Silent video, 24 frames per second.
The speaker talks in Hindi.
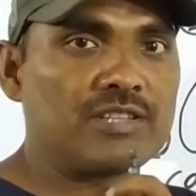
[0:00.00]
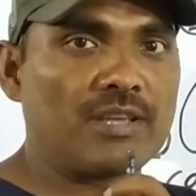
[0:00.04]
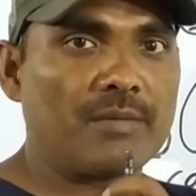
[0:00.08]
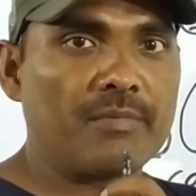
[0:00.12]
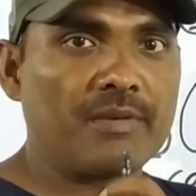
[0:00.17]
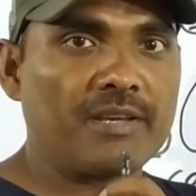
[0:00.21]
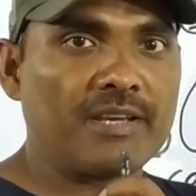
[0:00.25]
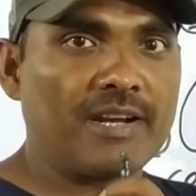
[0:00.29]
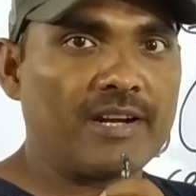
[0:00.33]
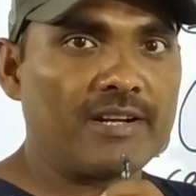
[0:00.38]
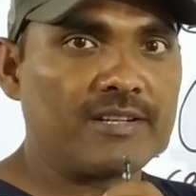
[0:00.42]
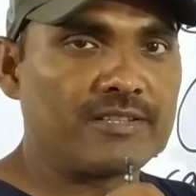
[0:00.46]

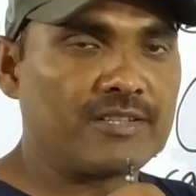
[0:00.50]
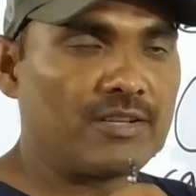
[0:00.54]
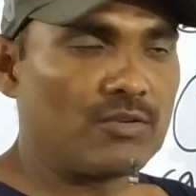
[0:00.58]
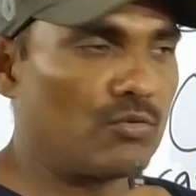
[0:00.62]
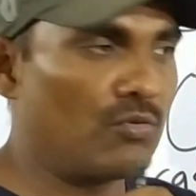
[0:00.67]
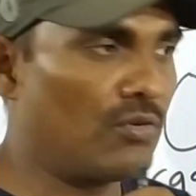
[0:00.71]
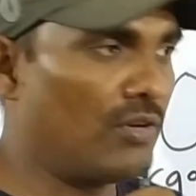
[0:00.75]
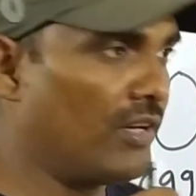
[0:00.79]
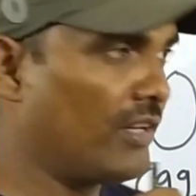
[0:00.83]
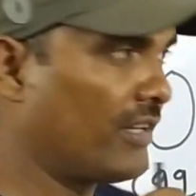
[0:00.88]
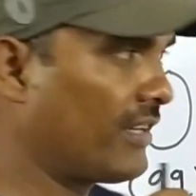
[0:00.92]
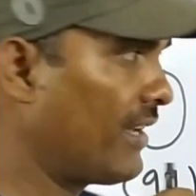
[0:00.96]
समीकरण
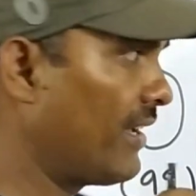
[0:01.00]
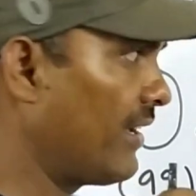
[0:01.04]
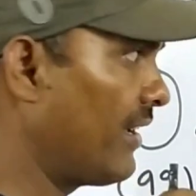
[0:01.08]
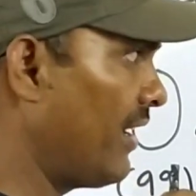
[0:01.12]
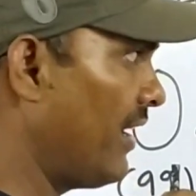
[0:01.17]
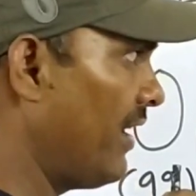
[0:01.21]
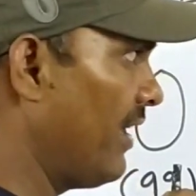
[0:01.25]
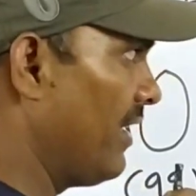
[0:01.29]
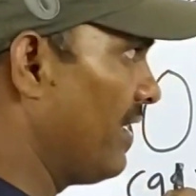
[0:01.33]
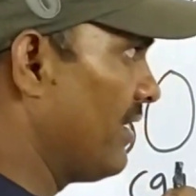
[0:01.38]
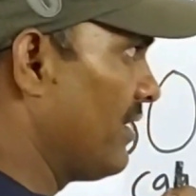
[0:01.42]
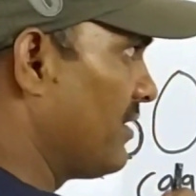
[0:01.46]
जरूर
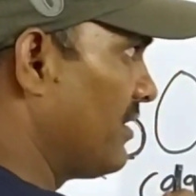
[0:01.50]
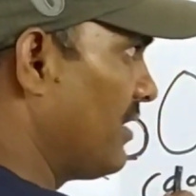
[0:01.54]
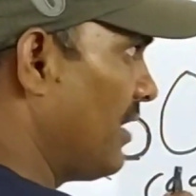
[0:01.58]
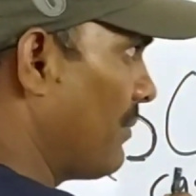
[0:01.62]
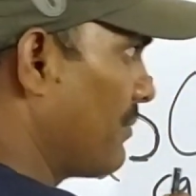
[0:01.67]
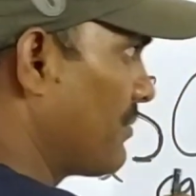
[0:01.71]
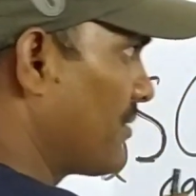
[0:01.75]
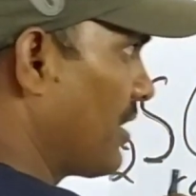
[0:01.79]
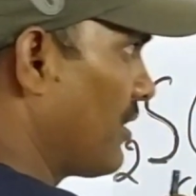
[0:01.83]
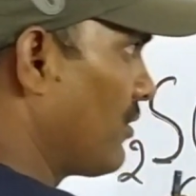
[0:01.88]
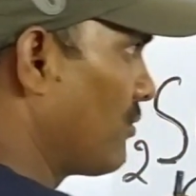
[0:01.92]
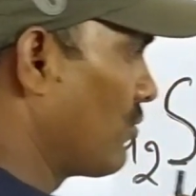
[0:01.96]
लिखेंगे
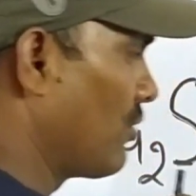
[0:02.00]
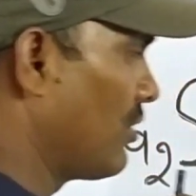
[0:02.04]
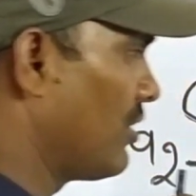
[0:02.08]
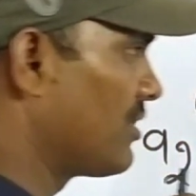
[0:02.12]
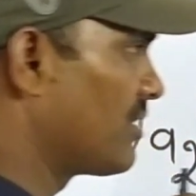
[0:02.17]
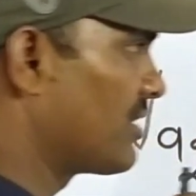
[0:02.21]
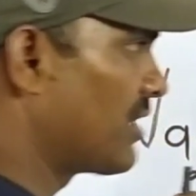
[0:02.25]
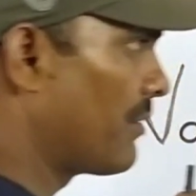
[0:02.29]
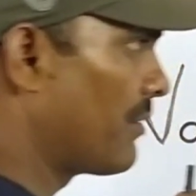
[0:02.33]
जब संतुलित